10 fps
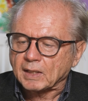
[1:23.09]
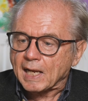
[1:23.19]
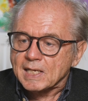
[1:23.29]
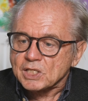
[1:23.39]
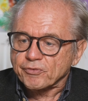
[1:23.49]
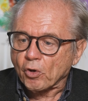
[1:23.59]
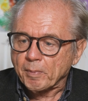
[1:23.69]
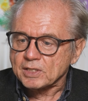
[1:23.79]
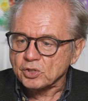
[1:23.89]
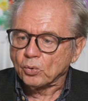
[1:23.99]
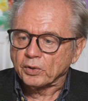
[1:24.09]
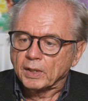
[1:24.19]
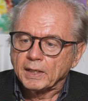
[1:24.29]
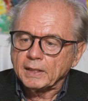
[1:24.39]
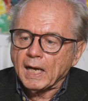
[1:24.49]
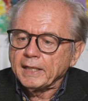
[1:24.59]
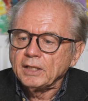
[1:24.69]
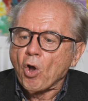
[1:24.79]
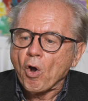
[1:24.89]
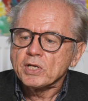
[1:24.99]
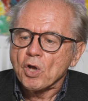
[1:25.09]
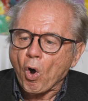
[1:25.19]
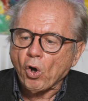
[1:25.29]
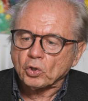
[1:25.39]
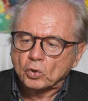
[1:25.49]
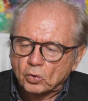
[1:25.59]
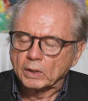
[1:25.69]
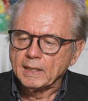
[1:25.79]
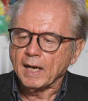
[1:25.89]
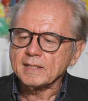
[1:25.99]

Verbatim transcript: Transformation in eine neue Ordnung,